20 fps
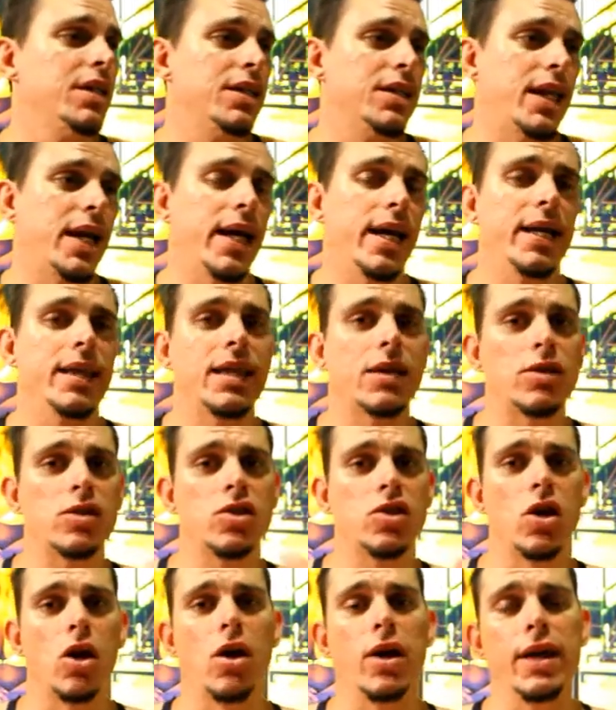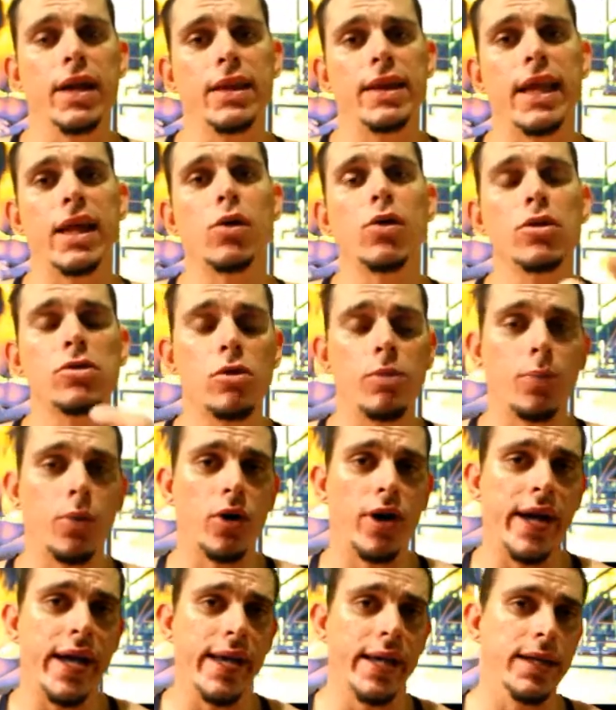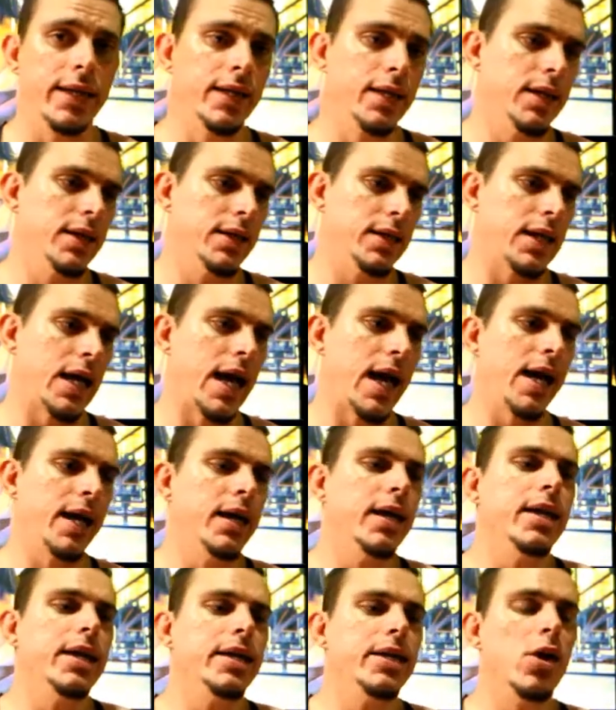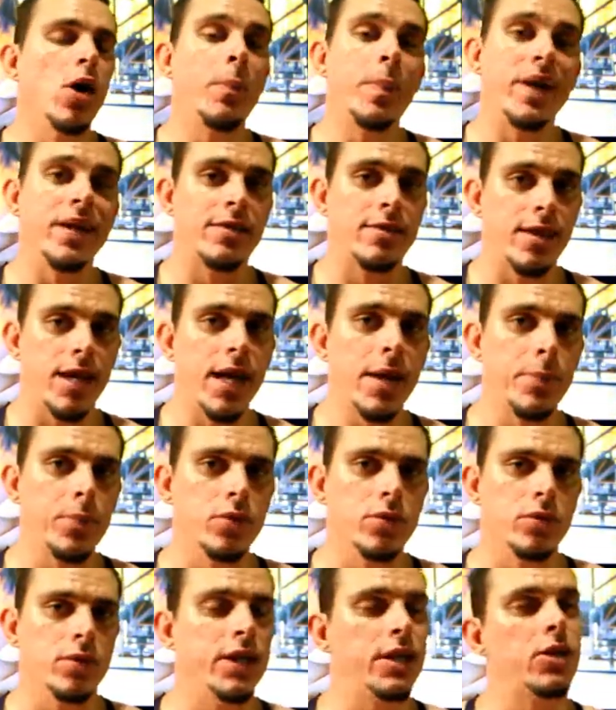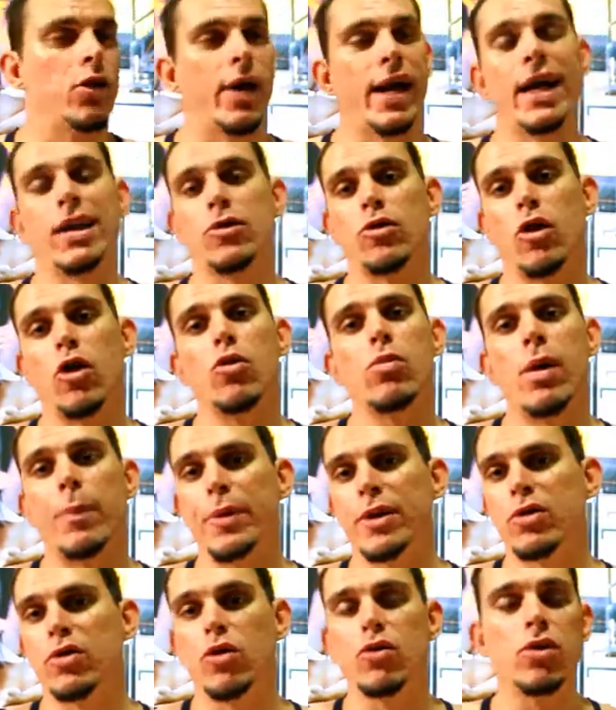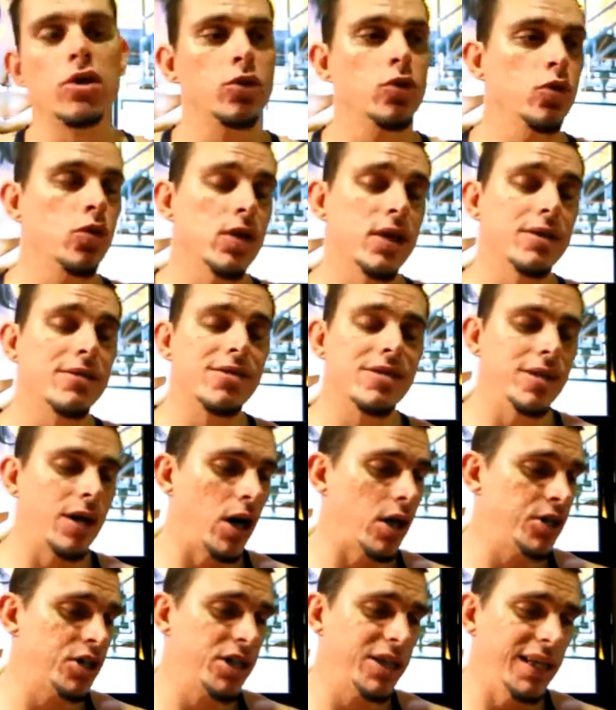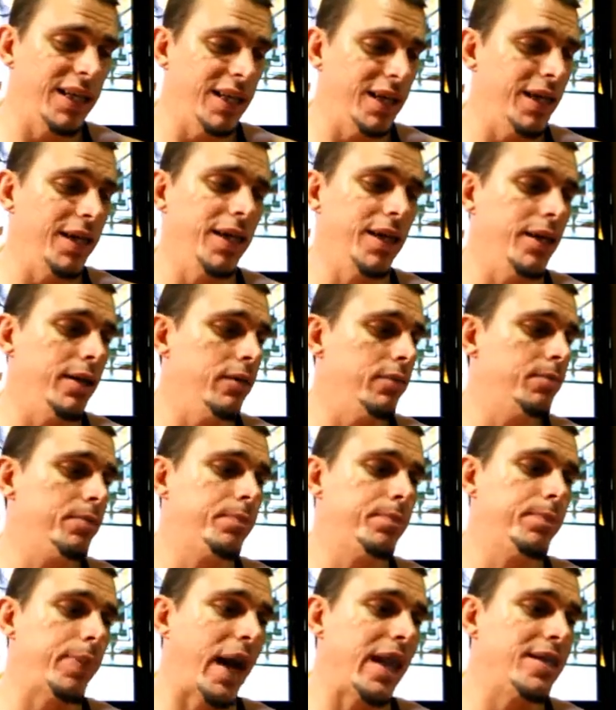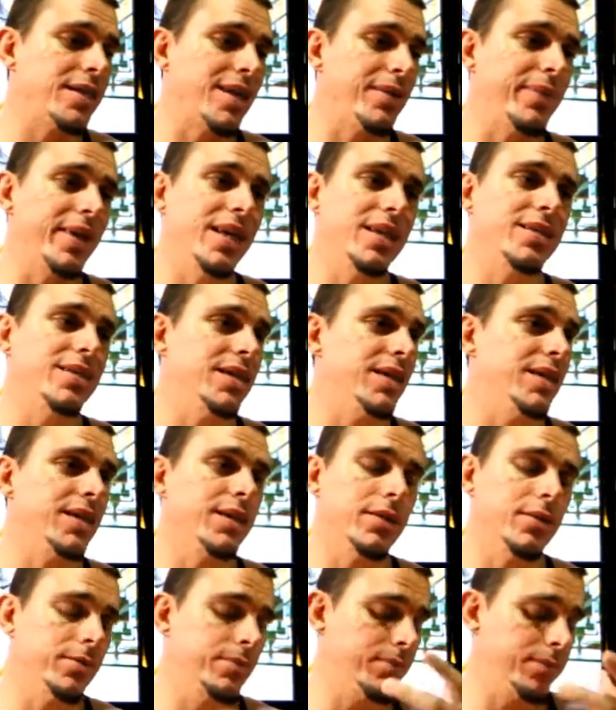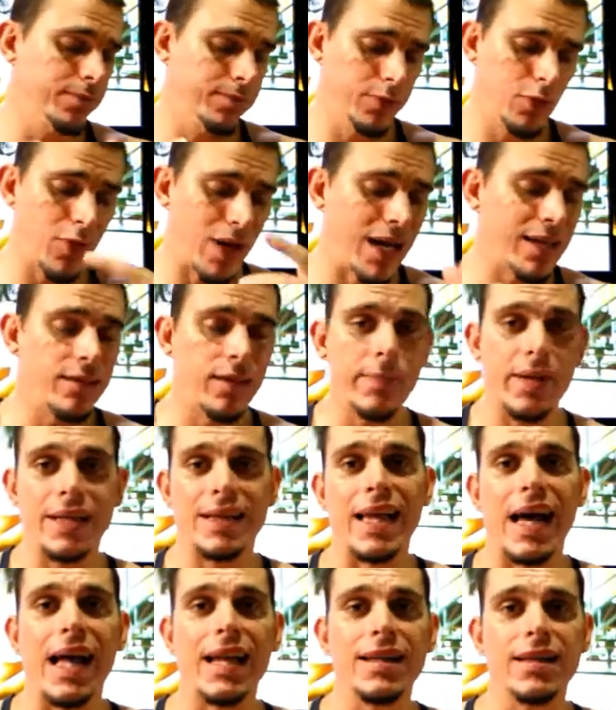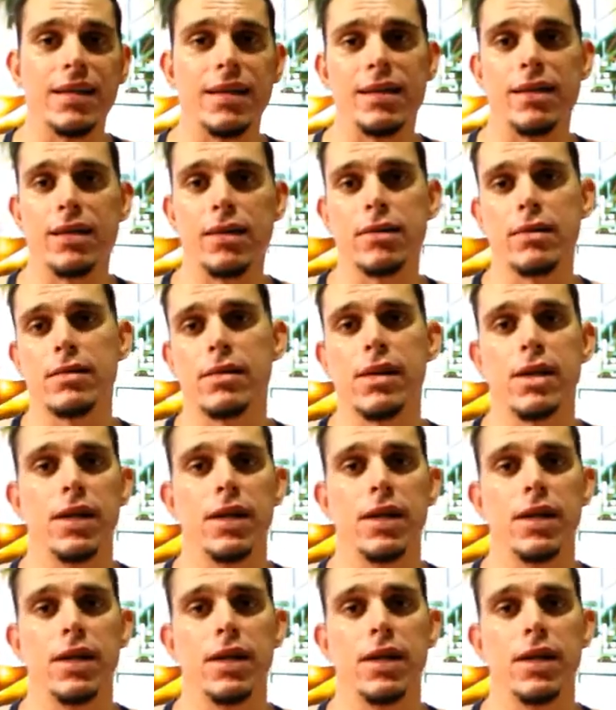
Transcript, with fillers: né, então assim, ó, e tem outro porém, tá, que eu percebo que não é só uma pessoa, duas, eu acho que praticamente quase a metade da, das,